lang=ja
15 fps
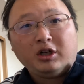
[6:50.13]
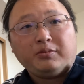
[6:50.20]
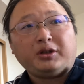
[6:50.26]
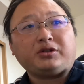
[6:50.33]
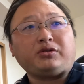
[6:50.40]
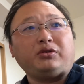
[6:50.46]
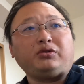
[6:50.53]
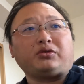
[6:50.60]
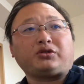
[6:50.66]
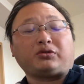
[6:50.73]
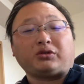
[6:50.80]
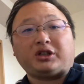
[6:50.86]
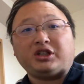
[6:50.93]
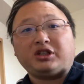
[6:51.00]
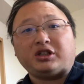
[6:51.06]
まあそういうのをちょっ
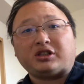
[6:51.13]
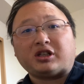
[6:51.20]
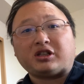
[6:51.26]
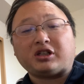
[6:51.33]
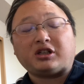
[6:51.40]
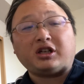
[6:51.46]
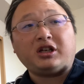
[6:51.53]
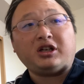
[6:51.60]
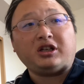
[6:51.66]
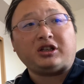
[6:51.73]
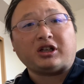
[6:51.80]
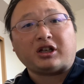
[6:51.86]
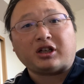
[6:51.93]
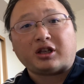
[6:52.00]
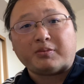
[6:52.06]
と記事にさせてい
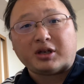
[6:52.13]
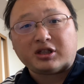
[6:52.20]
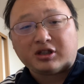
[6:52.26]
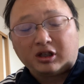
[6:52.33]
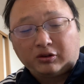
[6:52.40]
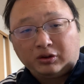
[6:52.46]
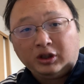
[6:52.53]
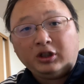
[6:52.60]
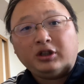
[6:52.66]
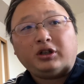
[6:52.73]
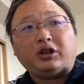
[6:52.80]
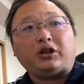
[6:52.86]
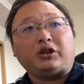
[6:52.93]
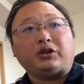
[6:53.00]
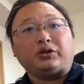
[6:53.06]
ただきました
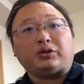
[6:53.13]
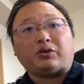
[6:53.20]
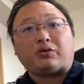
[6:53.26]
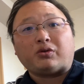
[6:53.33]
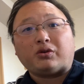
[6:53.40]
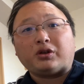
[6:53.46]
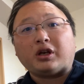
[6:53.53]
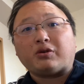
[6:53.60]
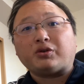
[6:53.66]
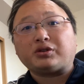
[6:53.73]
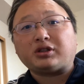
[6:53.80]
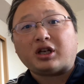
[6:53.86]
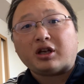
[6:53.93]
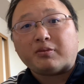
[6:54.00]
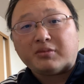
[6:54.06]
というところでご
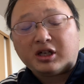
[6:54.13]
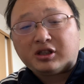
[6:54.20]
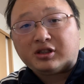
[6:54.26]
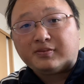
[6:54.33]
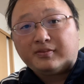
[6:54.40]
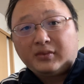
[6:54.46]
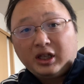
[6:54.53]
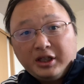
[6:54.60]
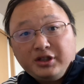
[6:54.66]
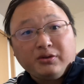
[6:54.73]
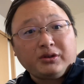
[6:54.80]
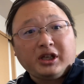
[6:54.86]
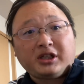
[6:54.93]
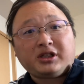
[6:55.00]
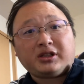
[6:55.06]
ざいます。以
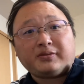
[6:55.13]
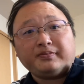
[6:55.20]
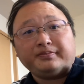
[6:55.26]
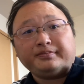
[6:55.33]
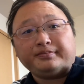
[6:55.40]
上です。